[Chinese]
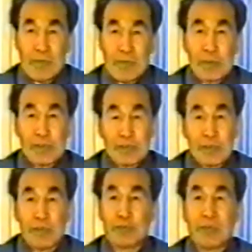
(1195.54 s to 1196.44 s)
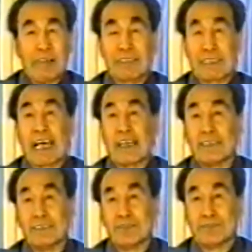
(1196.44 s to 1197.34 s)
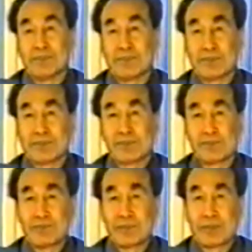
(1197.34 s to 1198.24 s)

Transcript: 往正常方面作用变化就大了。